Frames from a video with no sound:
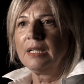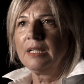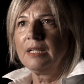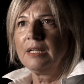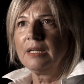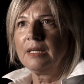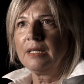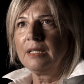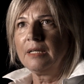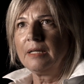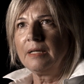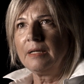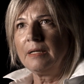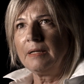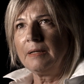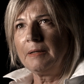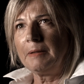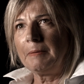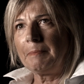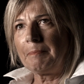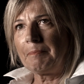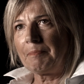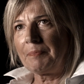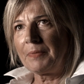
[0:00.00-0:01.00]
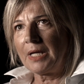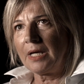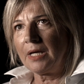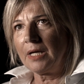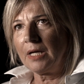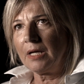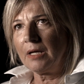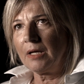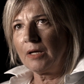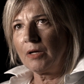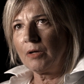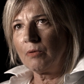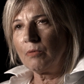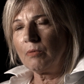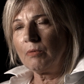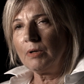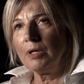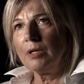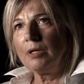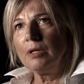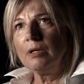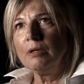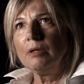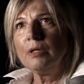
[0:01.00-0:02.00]
Eh,
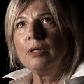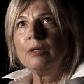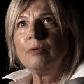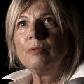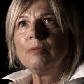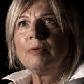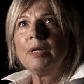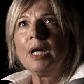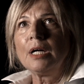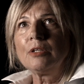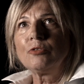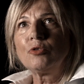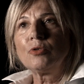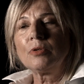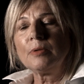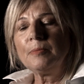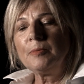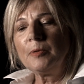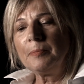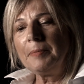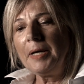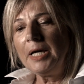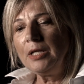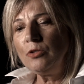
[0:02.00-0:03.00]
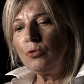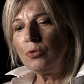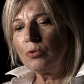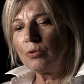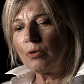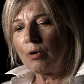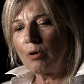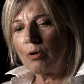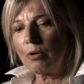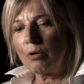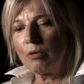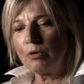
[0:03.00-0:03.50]
in un altro momento